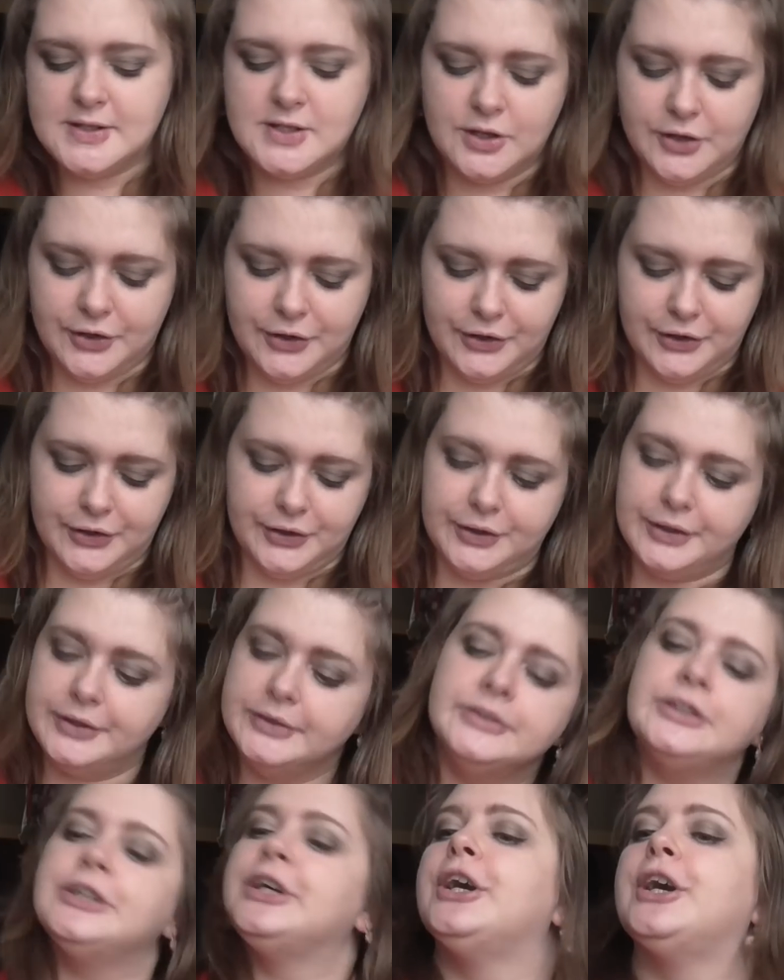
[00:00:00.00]

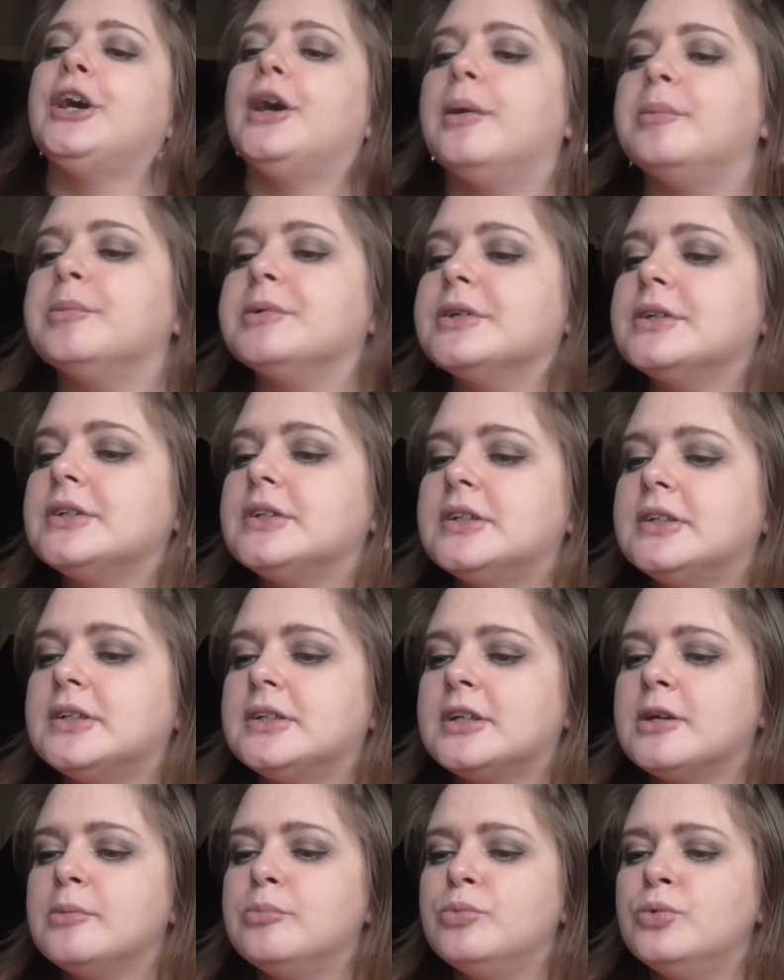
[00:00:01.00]
Dann habe
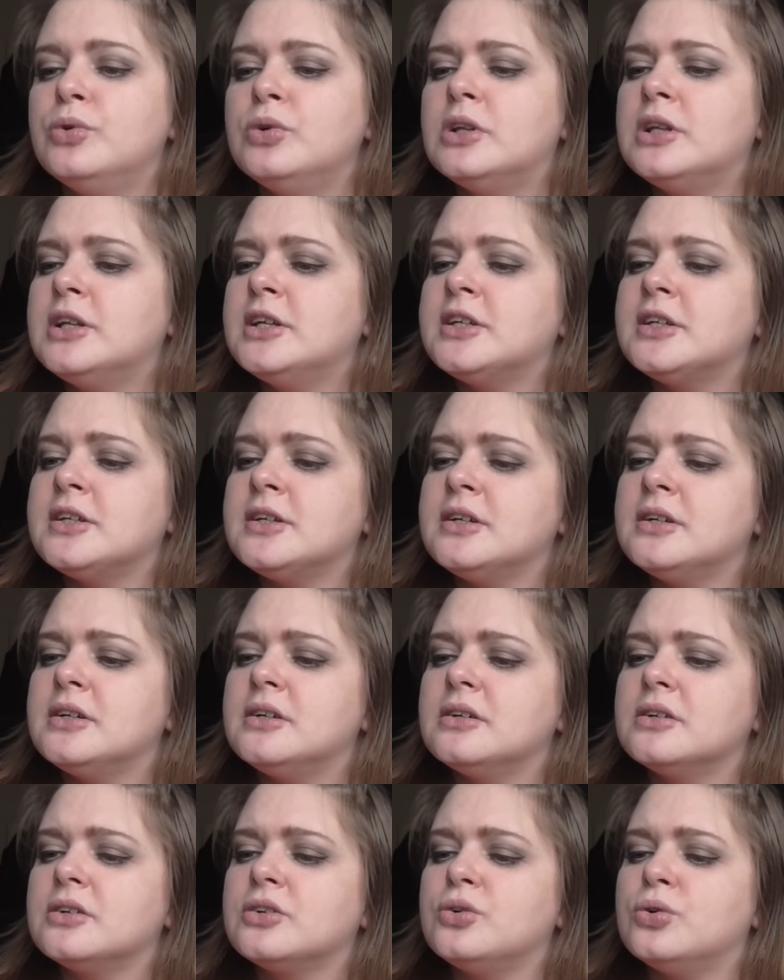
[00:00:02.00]
ich
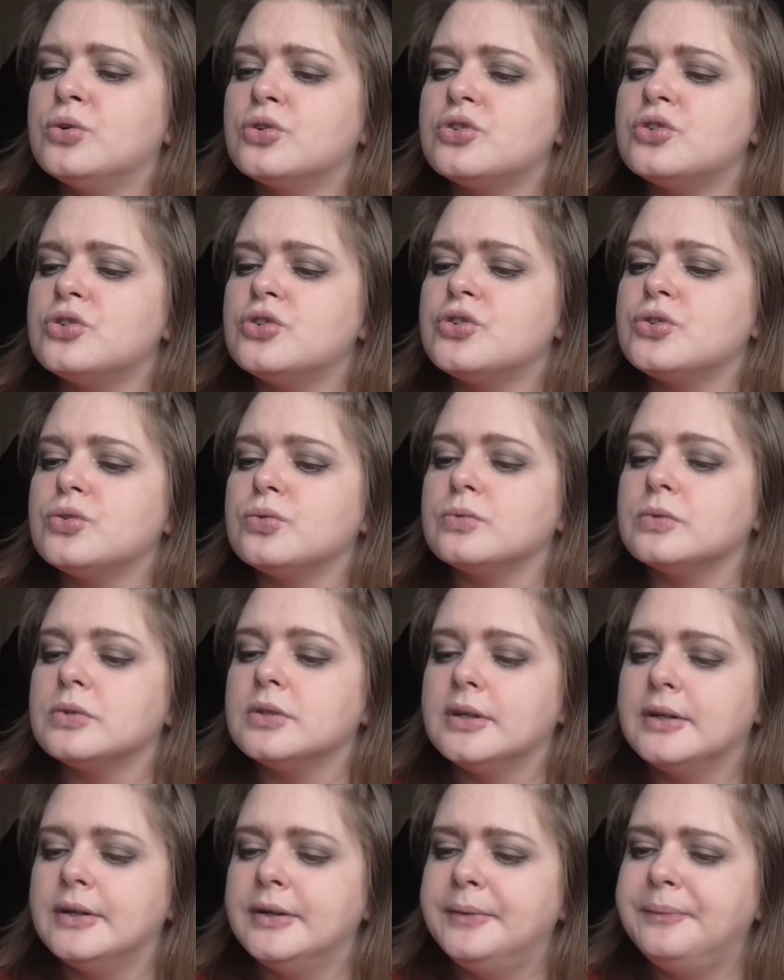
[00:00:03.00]
gemütliche
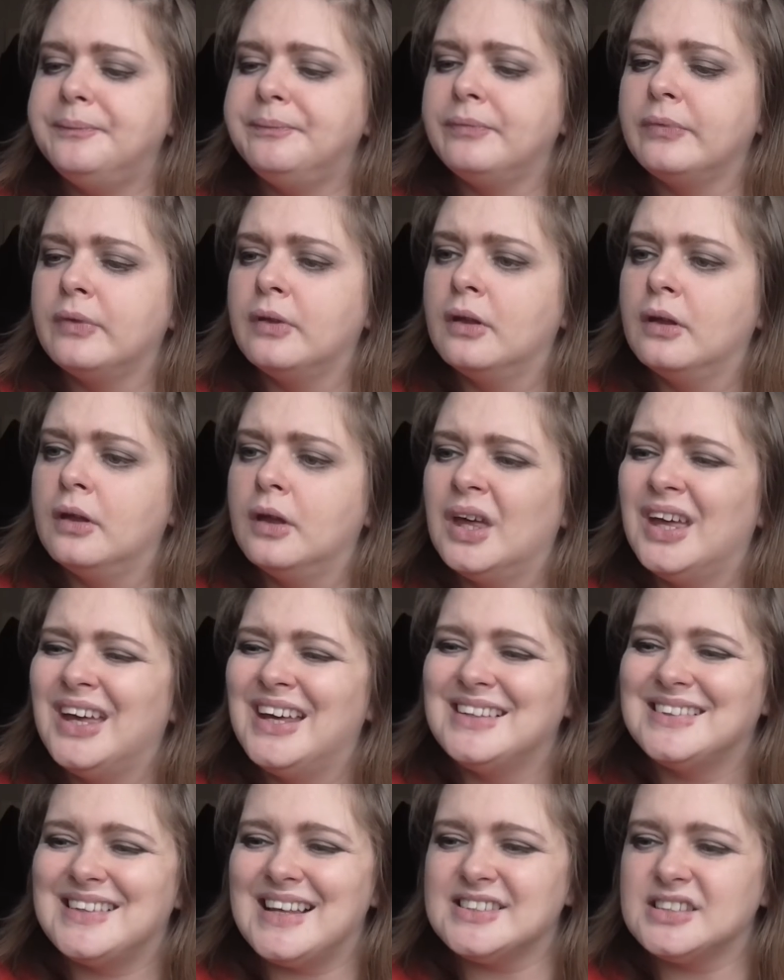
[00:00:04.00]
Kuschelstunde.
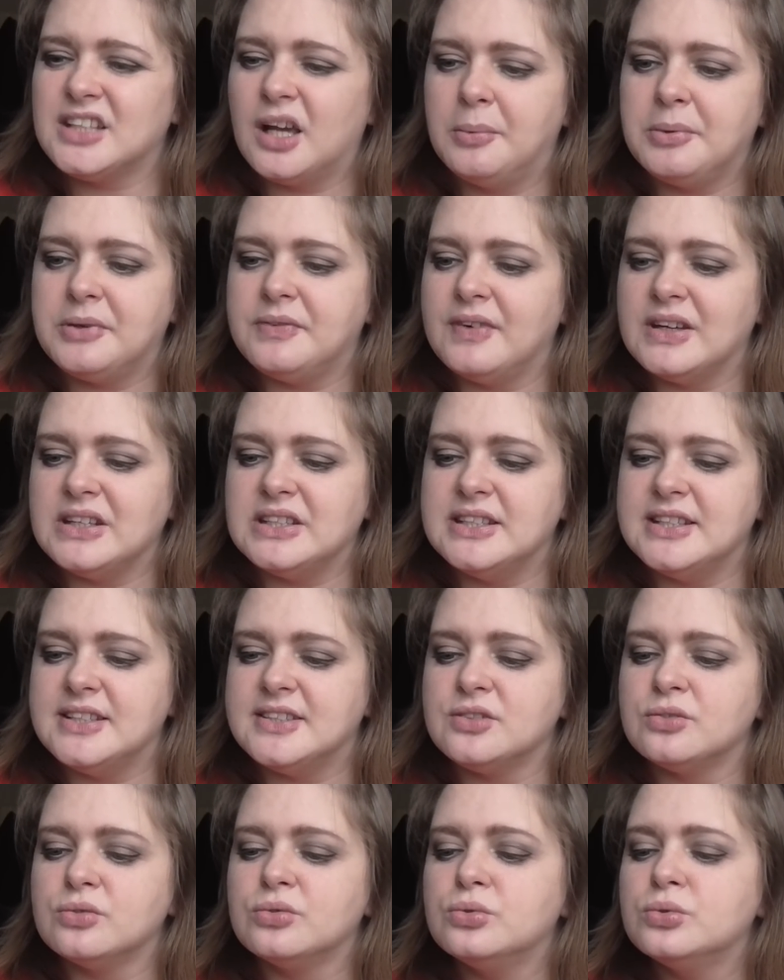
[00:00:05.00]
Das, glaube ich, war
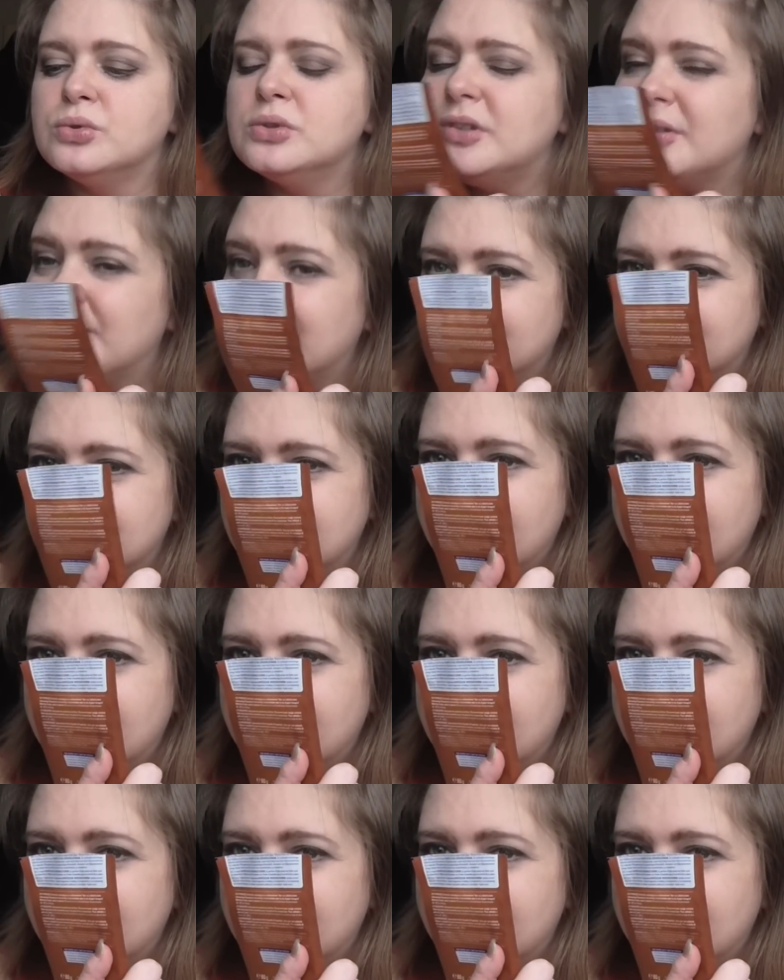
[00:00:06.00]
nicht so gut.